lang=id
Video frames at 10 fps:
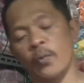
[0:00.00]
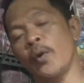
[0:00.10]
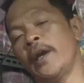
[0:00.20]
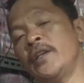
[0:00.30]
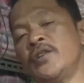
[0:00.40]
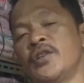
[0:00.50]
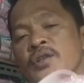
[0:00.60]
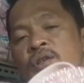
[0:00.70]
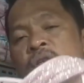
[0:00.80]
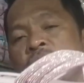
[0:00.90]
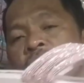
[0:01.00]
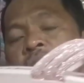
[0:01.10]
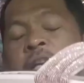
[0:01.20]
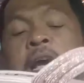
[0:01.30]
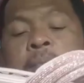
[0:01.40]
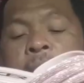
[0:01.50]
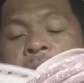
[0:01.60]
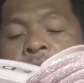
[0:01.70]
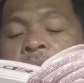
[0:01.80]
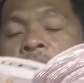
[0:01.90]
wedges.
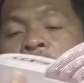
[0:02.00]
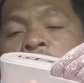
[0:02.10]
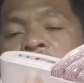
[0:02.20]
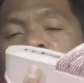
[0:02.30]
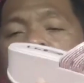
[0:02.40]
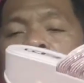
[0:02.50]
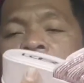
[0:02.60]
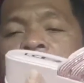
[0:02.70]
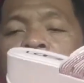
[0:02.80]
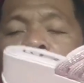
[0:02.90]
Kenapa? Karena haknya tinggi